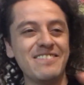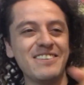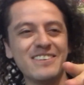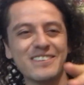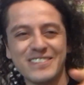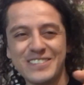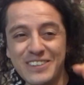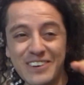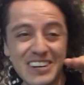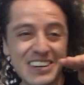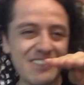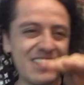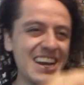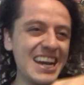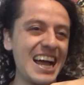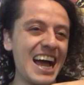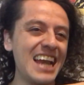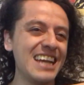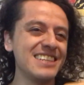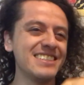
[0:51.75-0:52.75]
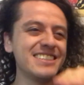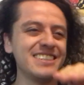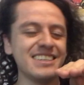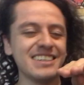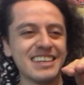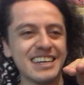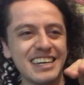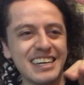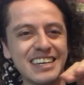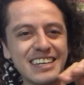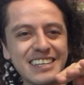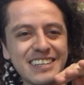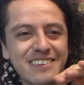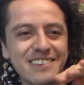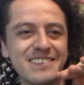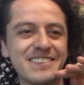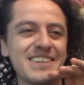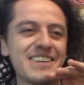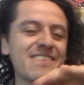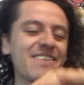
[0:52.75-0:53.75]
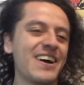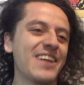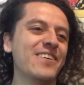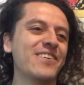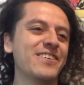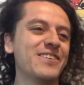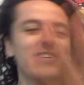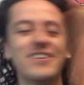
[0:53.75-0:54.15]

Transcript: los neoliberales y conservador.